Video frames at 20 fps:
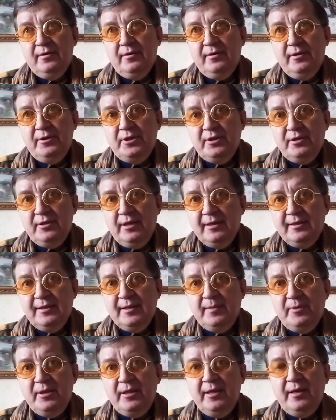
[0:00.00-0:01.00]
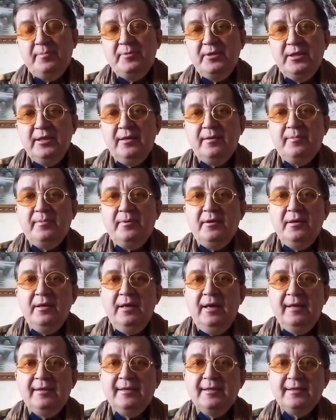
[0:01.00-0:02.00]
Значит, октябрь, ноябрь, декабрь.
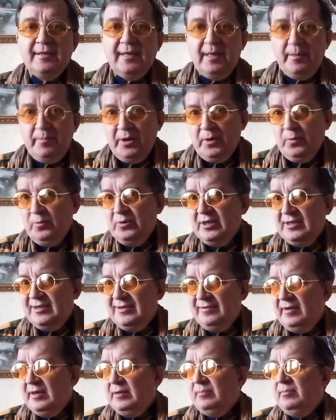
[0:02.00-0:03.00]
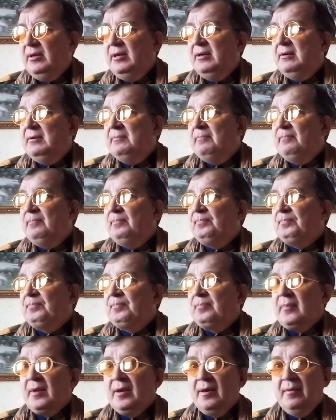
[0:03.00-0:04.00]
Это самые уязвимые
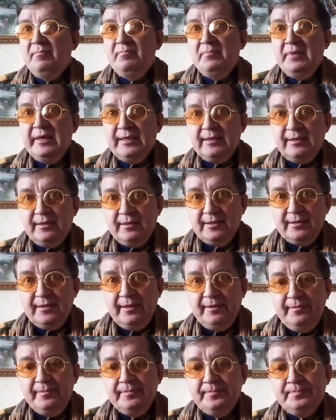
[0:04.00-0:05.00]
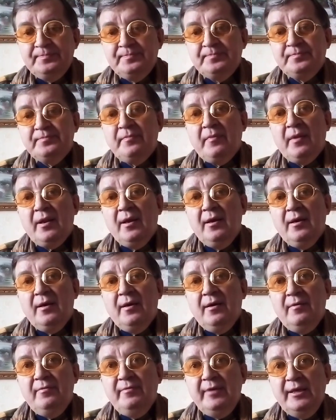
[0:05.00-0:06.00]
месяцы
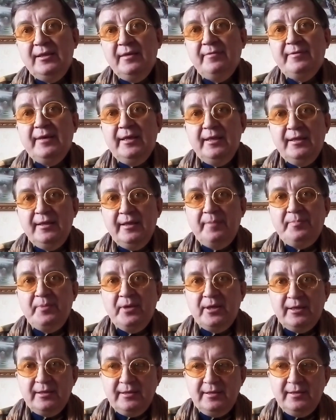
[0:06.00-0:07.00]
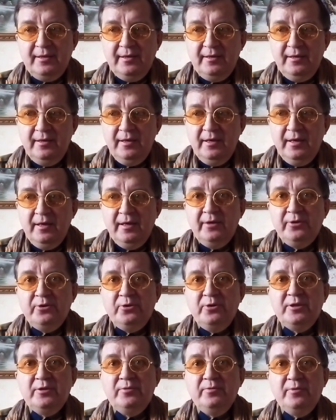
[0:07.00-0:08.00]
в этой военной операции. То
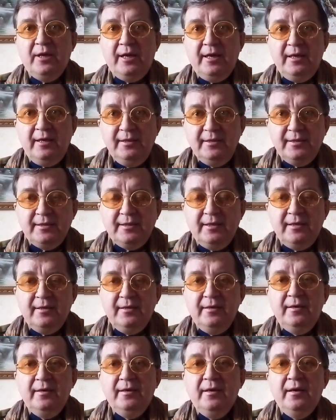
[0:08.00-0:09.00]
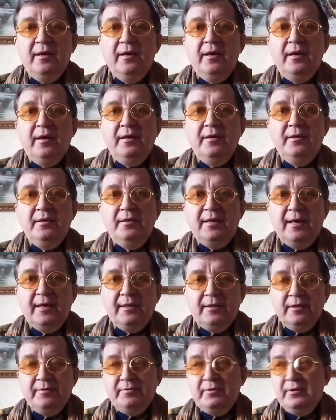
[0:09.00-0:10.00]
есть украинцы и
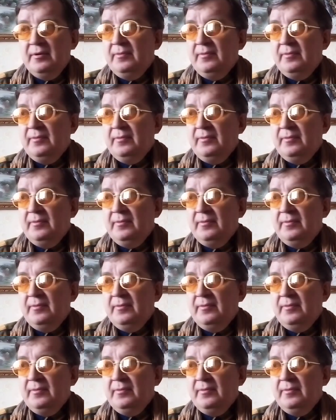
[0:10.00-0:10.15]
НАТО